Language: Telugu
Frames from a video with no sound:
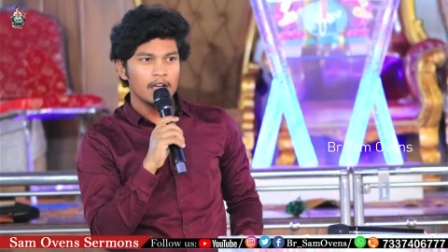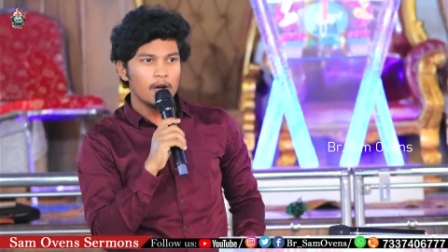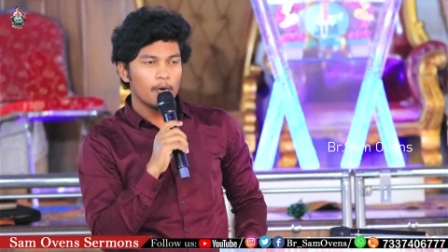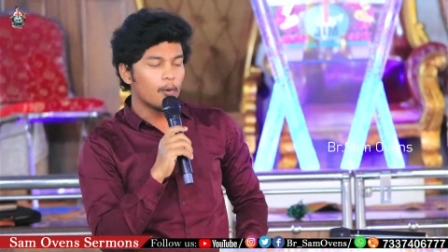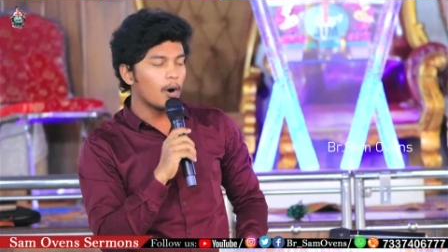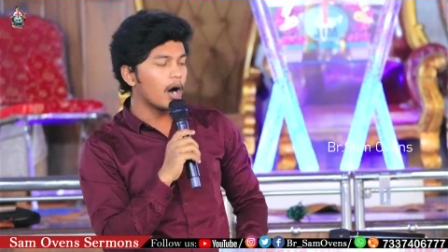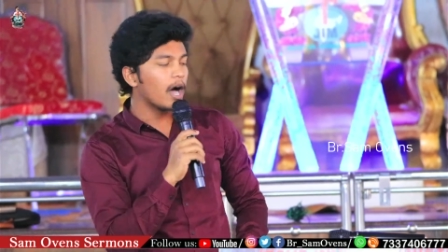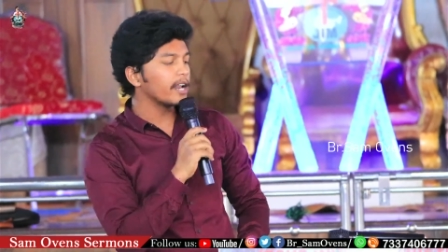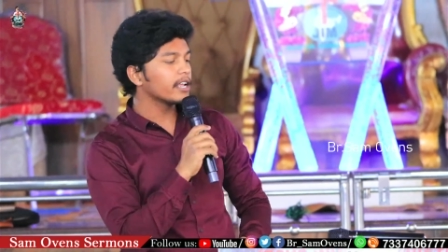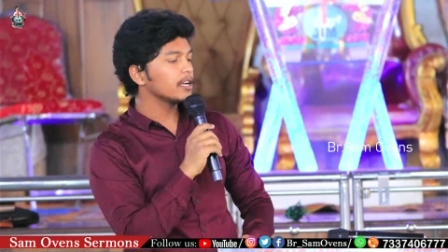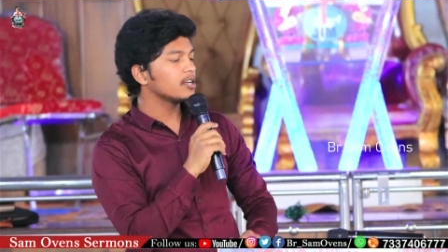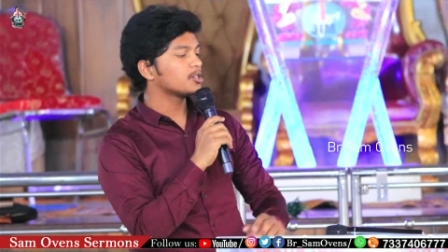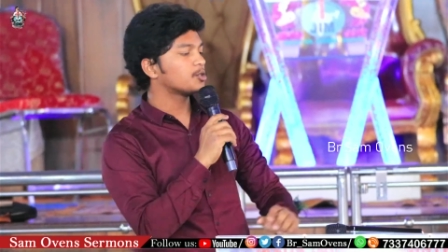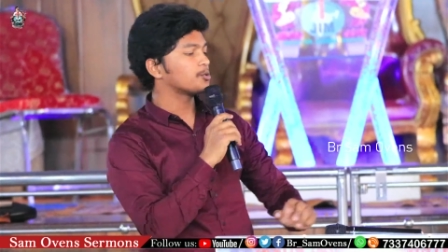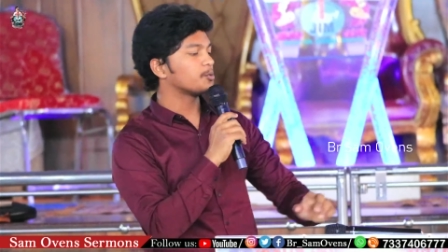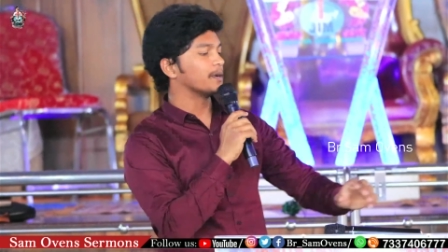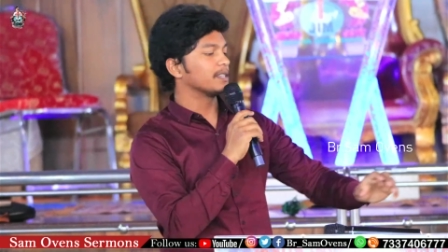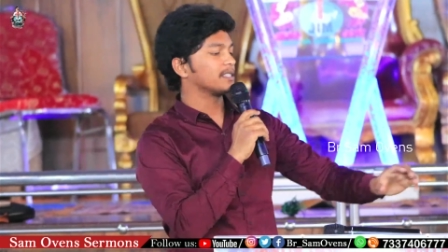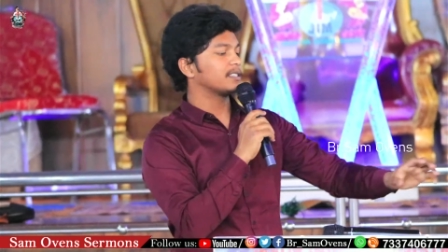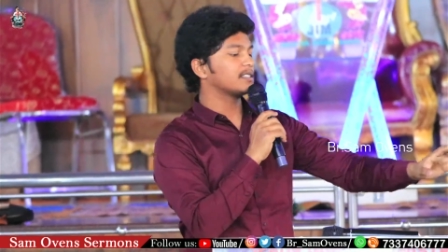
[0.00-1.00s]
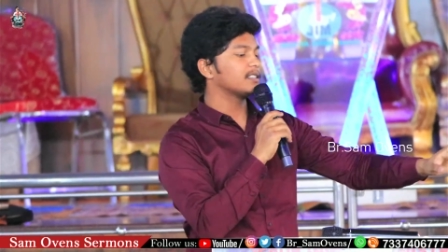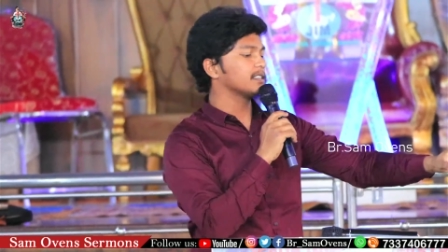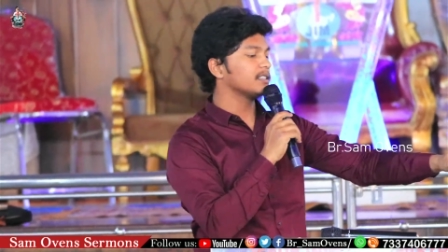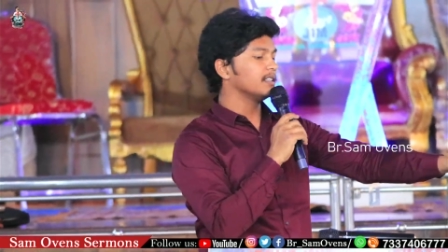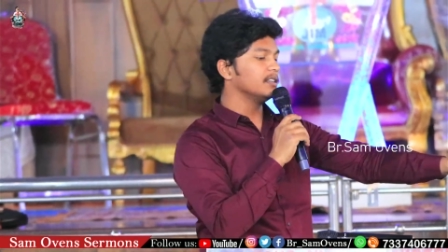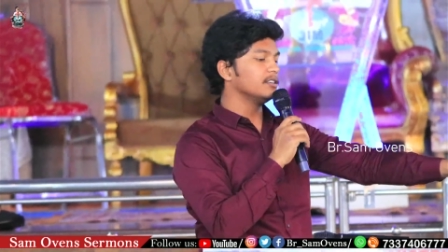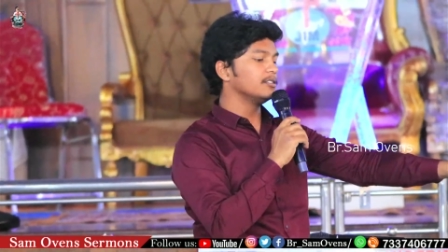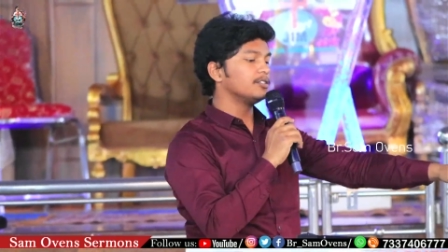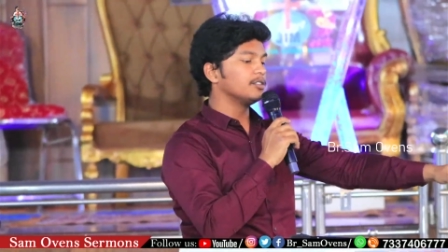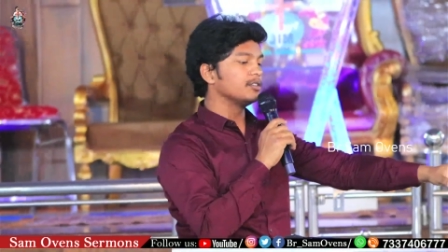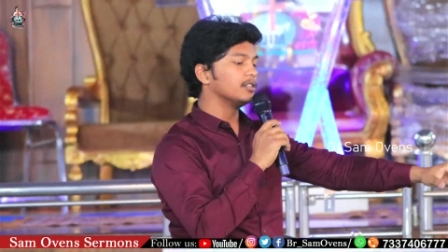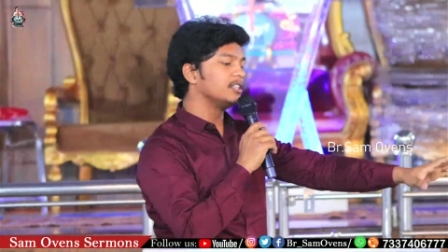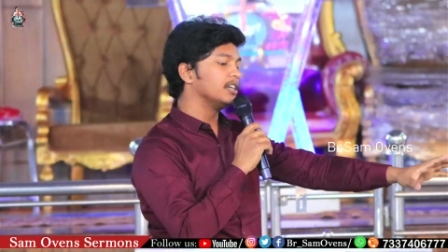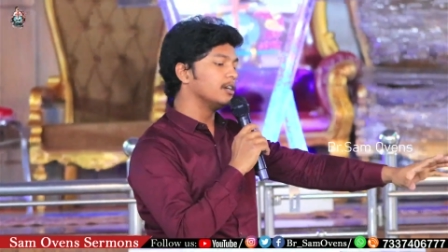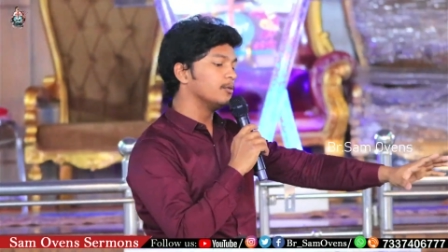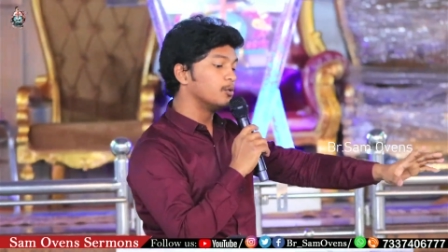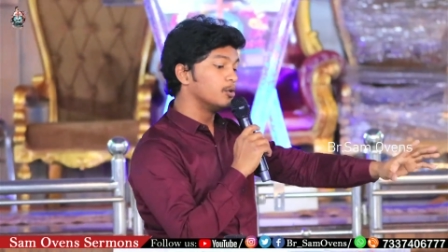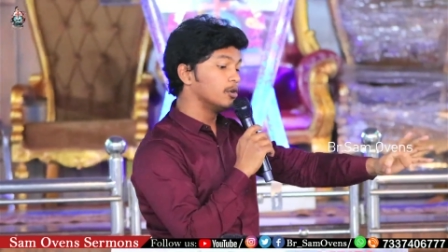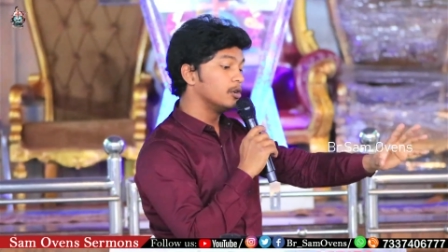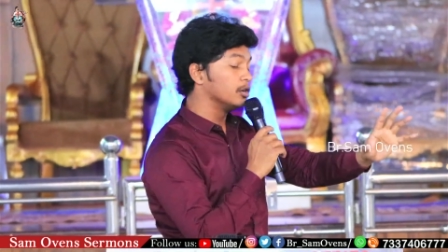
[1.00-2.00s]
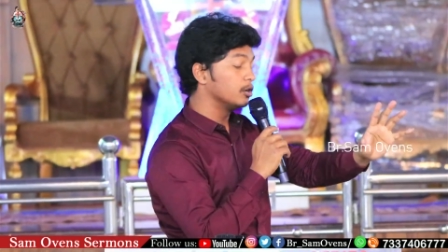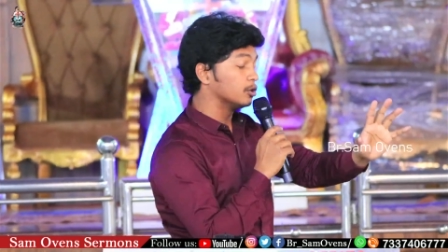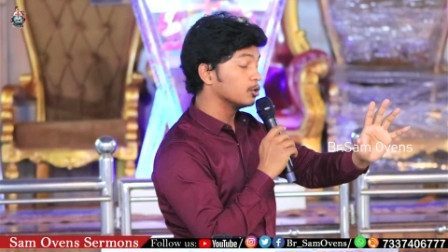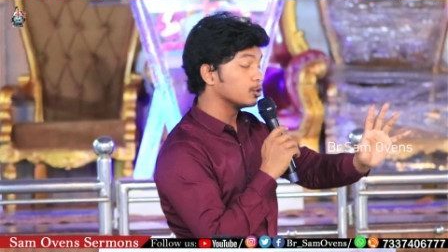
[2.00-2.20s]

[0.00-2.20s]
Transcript: వారికి స్వస్థతనిచ్చిన దేవుడు నీకు